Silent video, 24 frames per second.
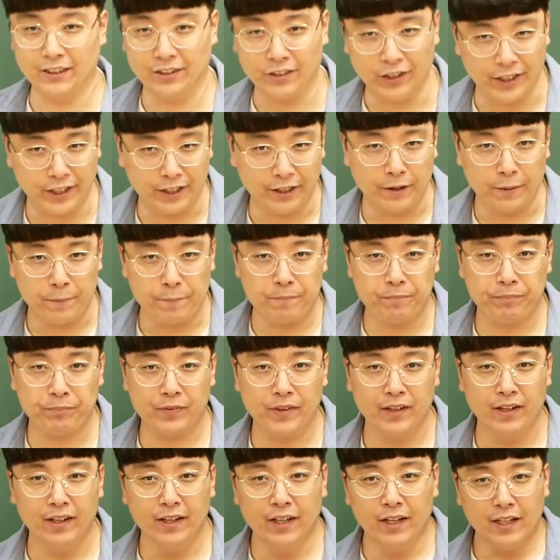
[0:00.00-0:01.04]
거예요
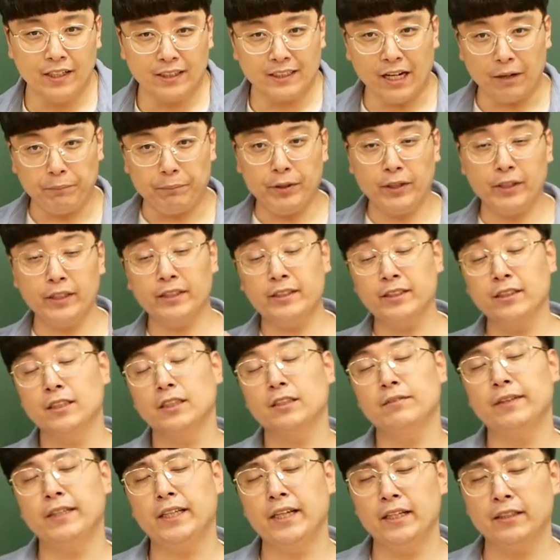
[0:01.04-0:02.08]
자 별의
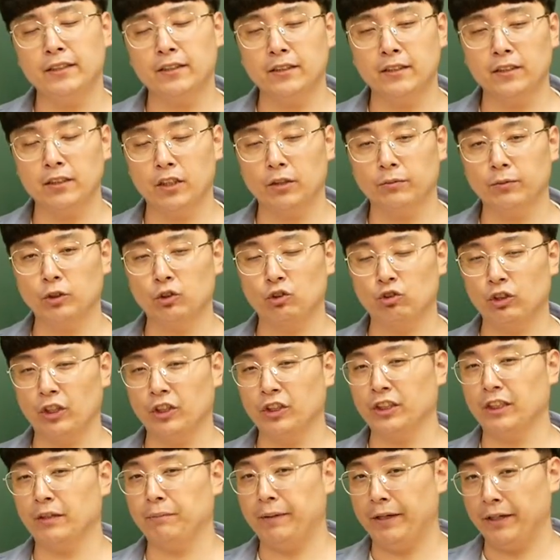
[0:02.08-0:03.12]
등급에 대해서는 여러분들 중학교
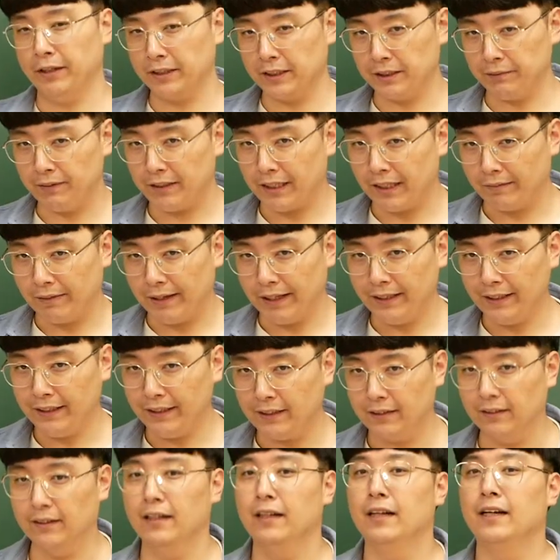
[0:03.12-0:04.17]
때 배웠습니다만
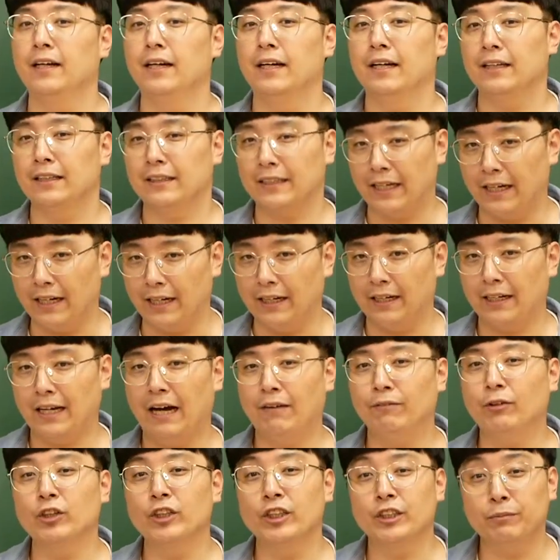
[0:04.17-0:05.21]
어, 네.
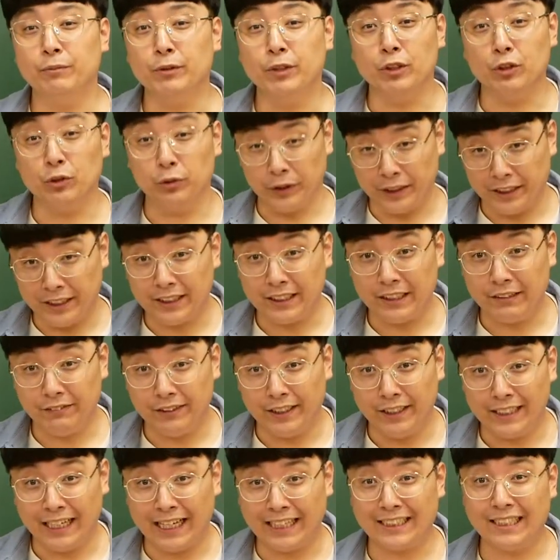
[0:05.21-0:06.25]
까먹으신 분들도 있기
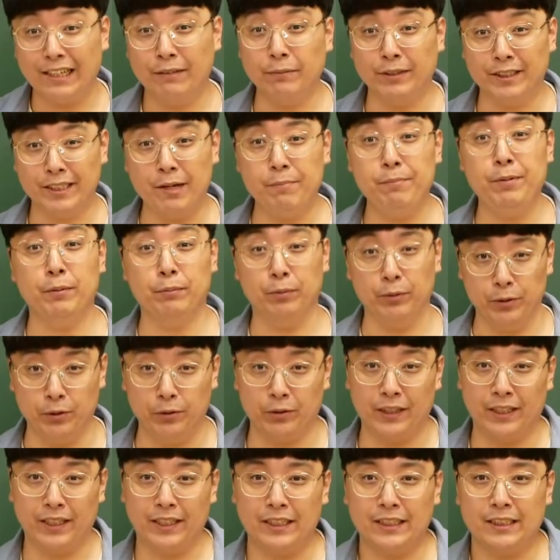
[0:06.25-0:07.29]
때문에 다시 한번
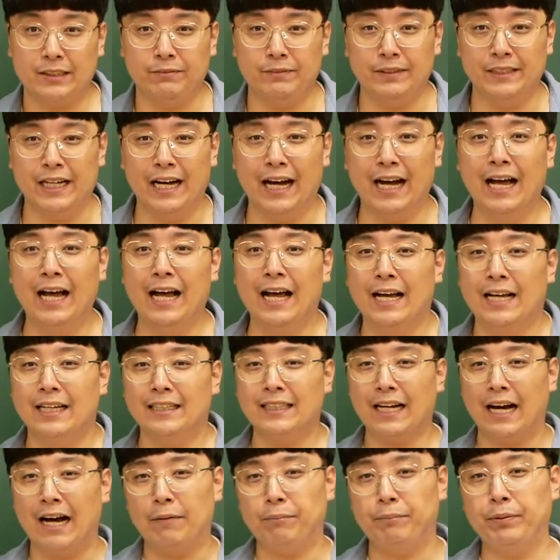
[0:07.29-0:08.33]
살펴보도록 하겠습니다.
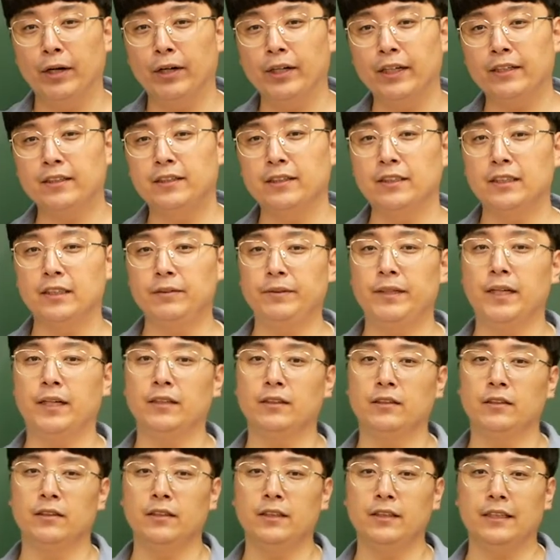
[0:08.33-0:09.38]
자, 별의
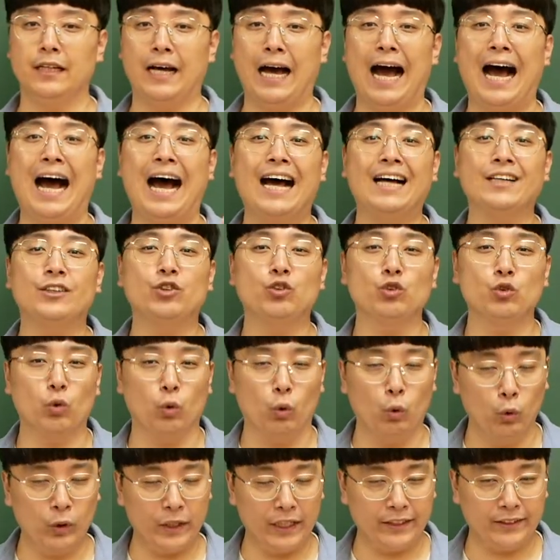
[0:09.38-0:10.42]
등급이라는 거는 아주
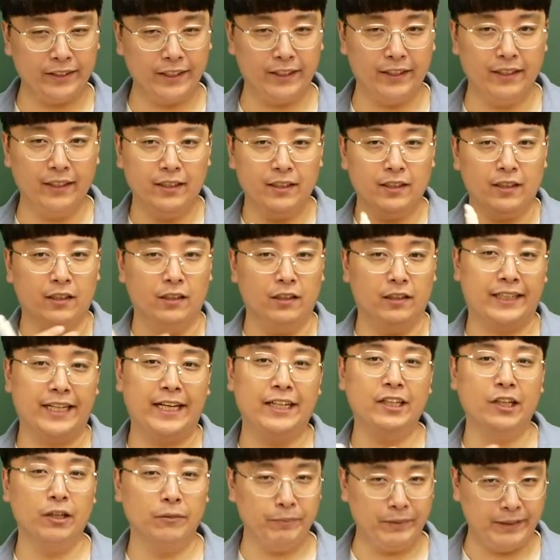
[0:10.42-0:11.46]
오래된 어,
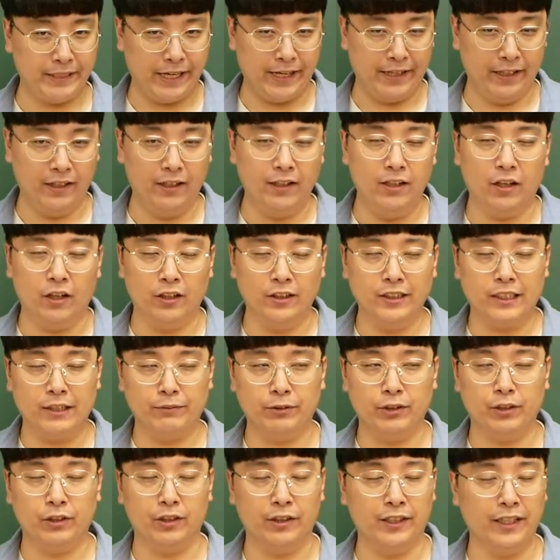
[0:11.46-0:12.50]
개념이에요.
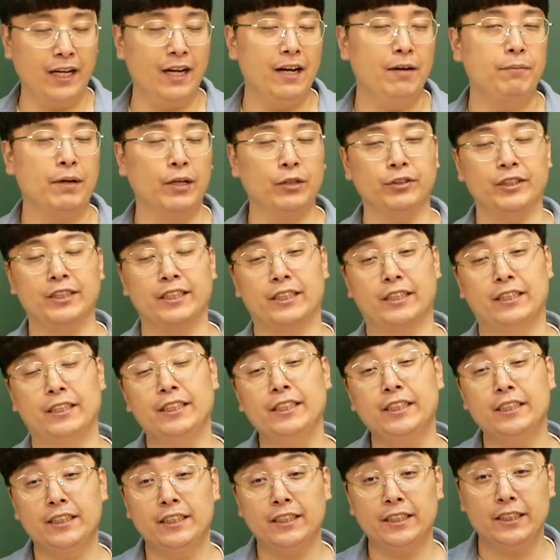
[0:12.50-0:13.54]
언제부터냐? 바로 이제
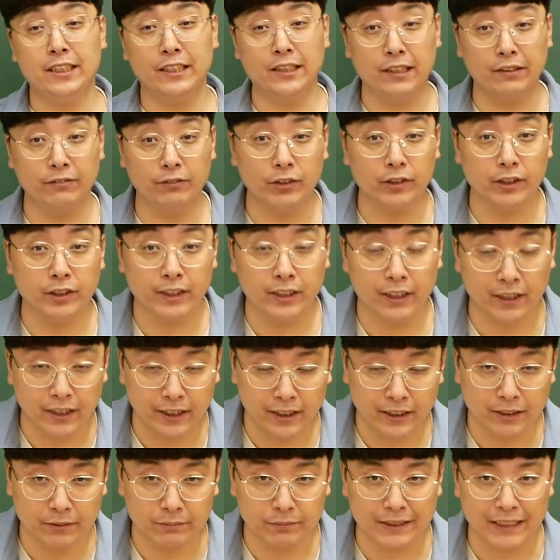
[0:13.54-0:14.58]
그리스 시대 때부터 시작을
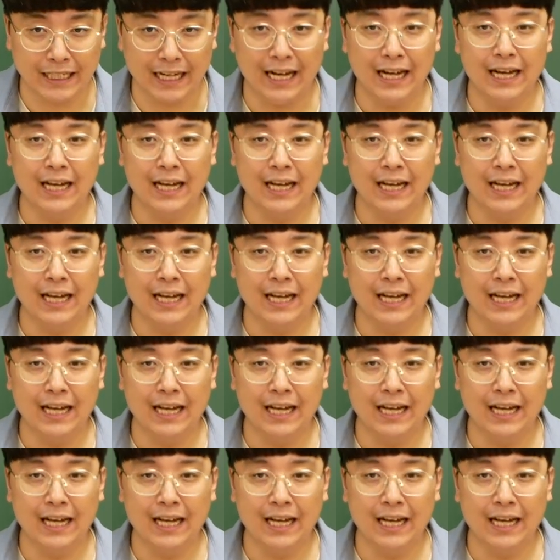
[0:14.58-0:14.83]
했습니다.